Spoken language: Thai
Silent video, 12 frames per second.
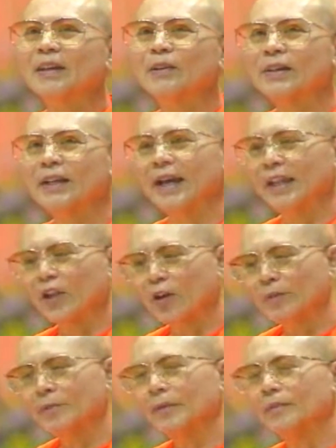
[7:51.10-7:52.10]
ให้โอกาสน้
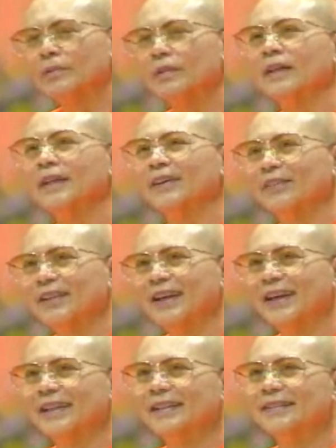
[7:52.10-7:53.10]
องมาเป็นเพื่อนเรา
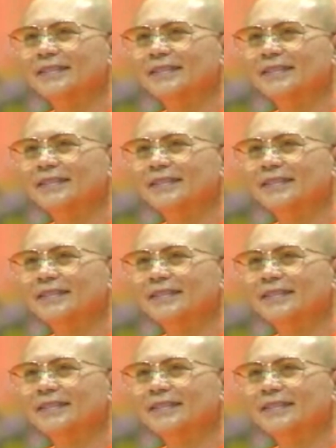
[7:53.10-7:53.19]
ได้